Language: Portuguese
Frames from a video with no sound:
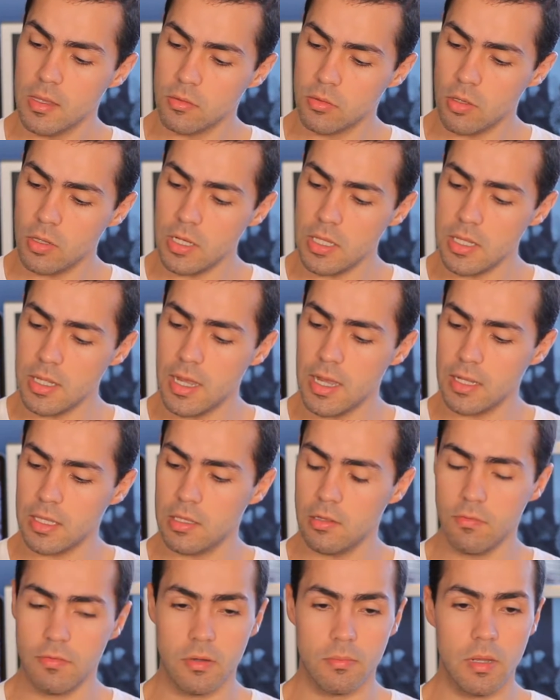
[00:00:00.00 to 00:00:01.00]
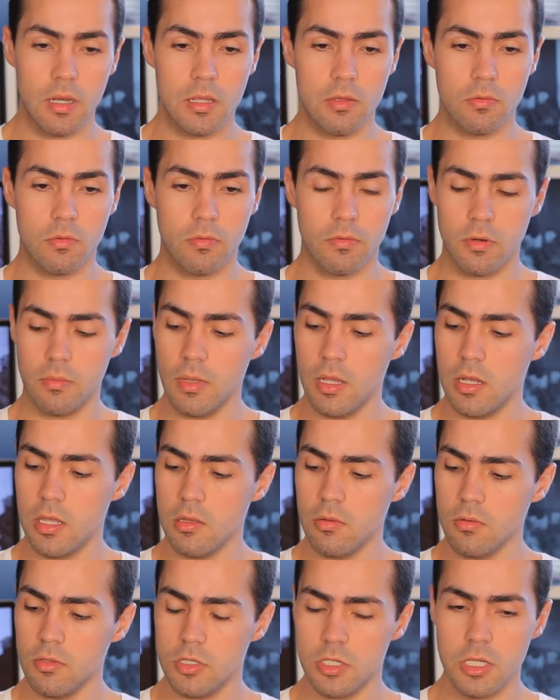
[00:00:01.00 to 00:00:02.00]
Só ligar aqui vermelhinho com
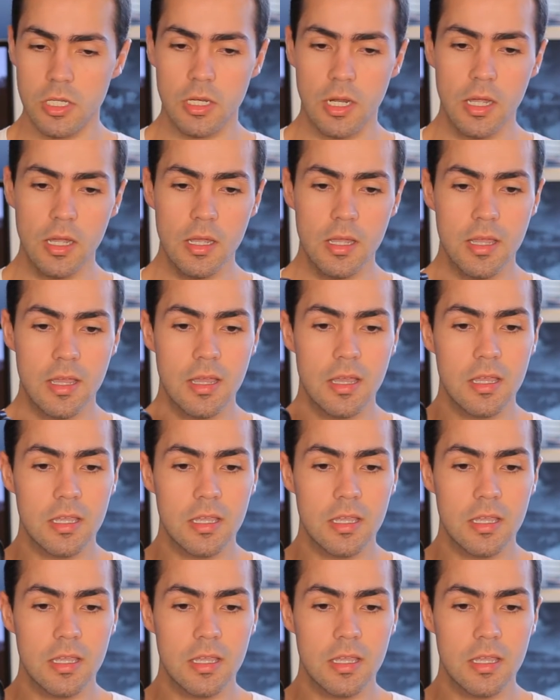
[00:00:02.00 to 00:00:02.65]
vermelhinho, girar.